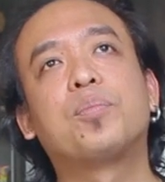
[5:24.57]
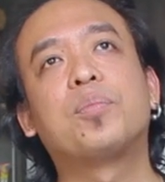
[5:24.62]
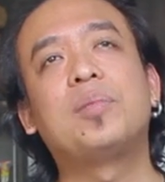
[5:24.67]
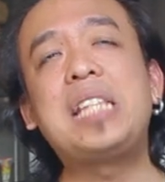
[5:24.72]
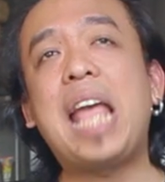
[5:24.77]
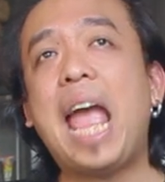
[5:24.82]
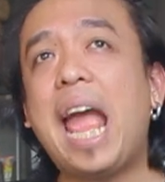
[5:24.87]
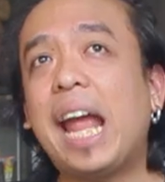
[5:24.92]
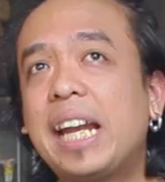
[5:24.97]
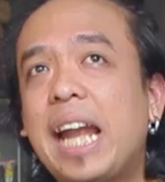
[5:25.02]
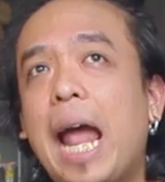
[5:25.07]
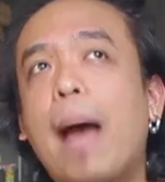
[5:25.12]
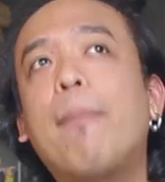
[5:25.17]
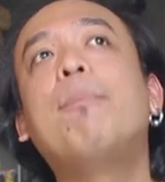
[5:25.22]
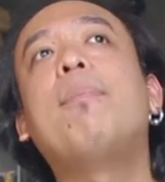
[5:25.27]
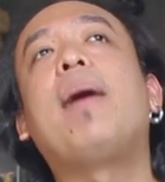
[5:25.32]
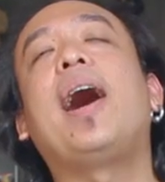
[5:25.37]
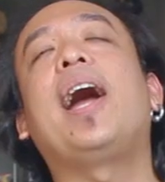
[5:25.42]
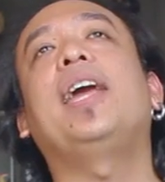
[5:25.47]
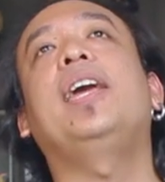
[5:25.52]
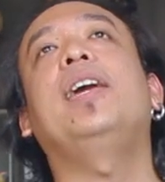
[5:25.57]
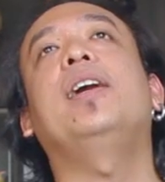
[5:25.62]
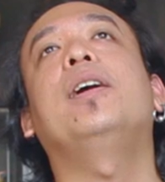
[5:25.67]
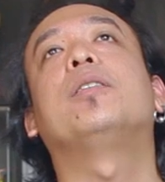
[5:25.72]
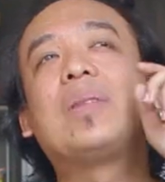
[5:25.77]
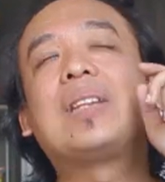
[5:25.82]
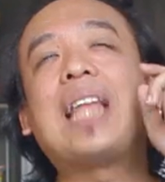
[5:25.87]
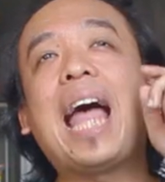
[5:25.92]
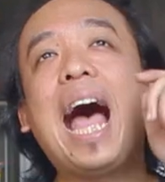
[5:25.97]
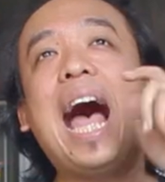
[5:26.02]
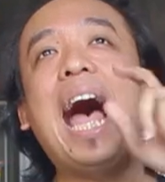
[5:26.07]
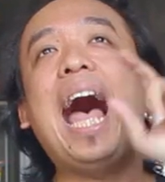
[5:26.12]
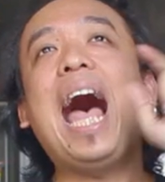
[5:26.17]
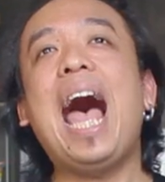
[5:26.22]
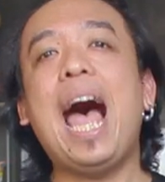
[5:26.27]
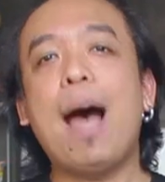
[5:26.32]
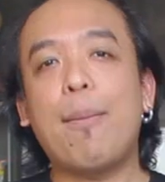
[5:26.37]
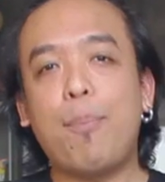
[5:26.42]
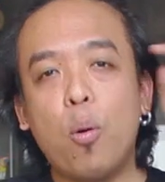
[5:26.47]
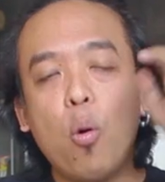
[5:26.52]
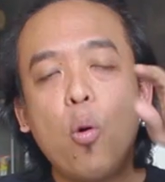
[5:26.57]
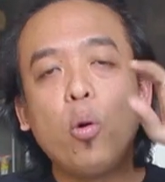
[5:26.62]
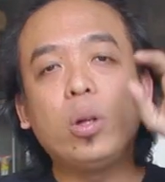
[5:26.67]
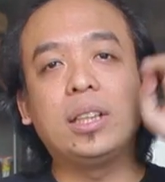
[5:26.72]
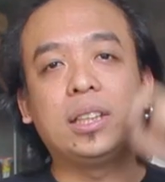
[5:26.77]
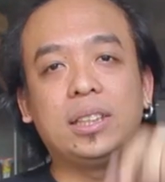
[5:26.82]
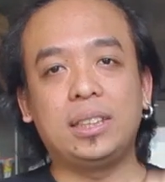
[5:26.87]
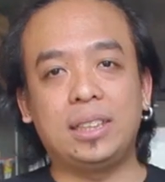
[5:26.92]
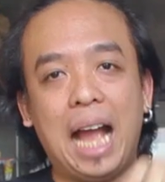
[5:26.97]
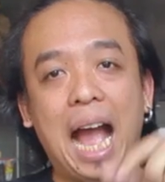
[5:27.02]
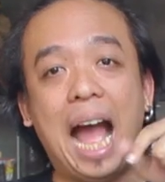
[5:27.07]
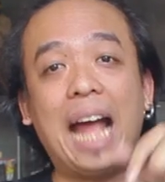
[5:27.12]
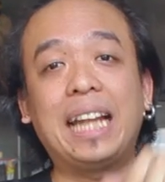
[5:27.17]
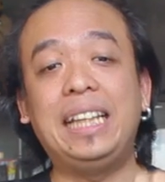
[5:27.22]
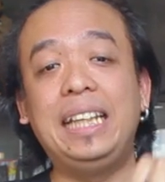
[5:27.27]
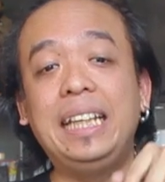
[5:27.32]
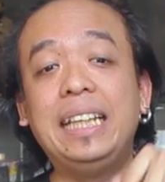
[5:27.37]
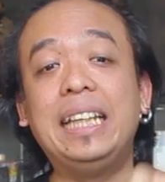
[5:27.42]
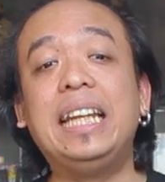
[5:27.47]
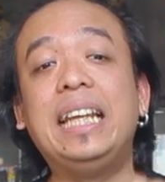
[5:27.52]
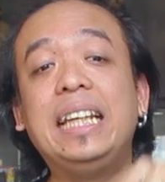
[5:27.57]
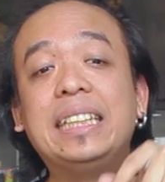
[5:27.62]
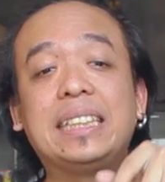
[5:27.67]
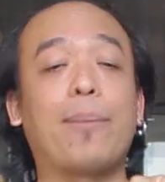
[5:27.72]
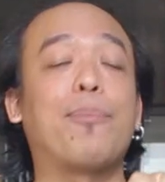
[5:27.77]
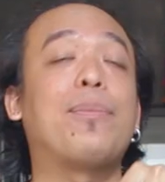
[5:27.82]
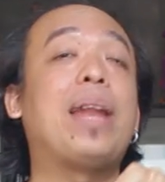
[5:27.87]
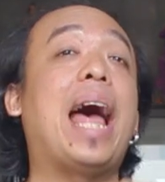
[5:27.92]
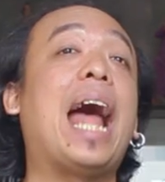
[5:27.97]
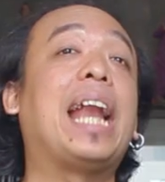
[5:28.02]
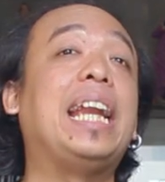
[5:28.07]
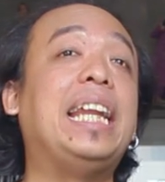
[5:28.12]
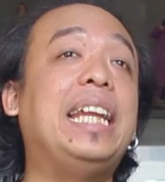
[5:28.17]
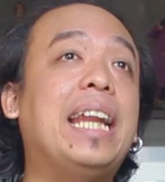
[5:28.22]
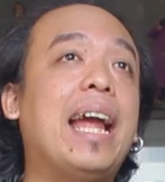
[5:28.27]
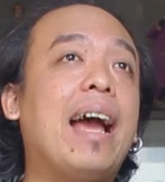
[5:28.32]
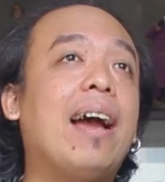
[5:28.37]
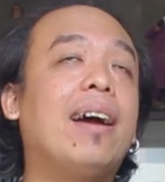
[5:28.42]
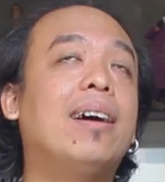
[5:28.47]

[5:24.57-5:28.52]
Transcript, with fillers: แนะนำไหม ถ้าพูดถึงอาทิตย์นี้สัปดาห์นี้นะ